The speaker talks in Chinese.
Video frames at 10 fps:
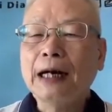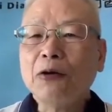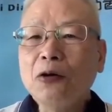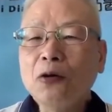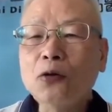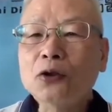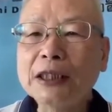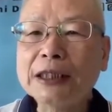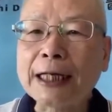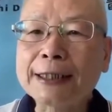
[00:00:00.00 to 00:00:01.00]
好，我
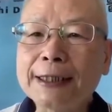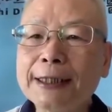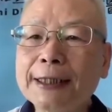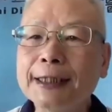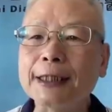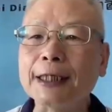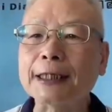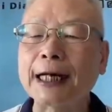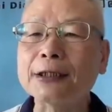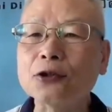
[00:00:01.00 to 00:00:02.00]
最详细的
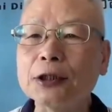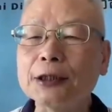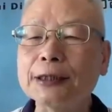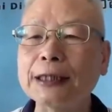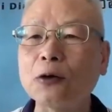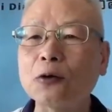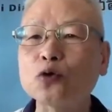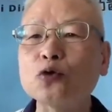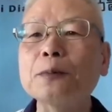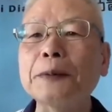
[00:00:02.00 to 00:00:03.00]
解答就是照
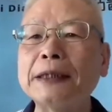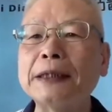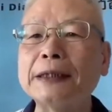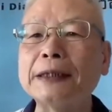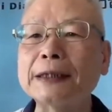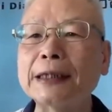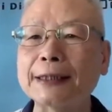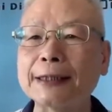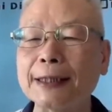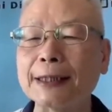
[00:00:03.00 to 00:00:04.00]
书本上
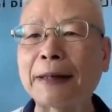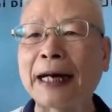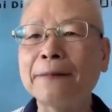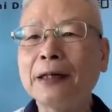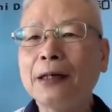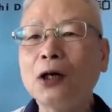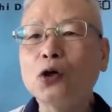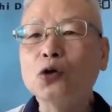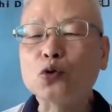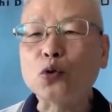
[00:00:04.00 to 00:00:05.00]
解答了。
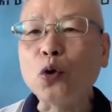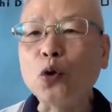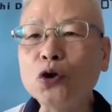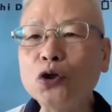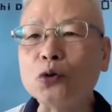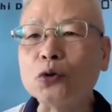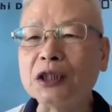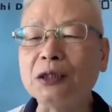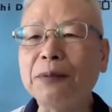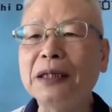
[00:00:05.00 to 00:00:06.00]
所有
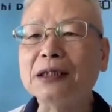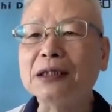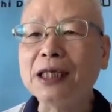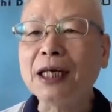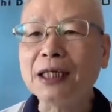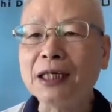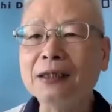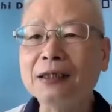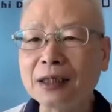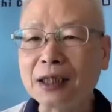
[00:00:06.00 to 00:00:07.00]
疾病皆
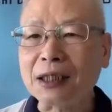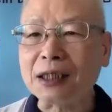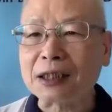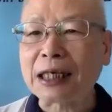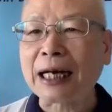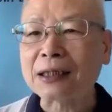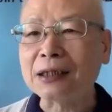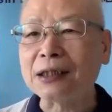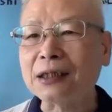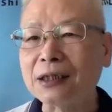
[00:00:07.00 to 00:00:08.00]
因体
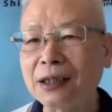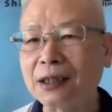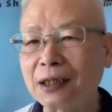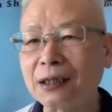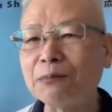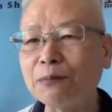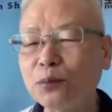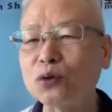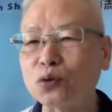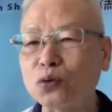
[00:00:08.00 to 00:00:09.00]
伤及热能
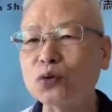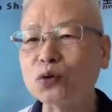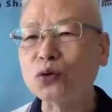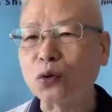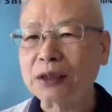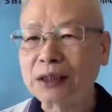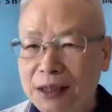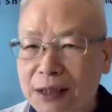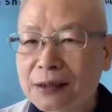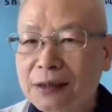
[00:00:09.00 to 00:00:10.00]
不足所致。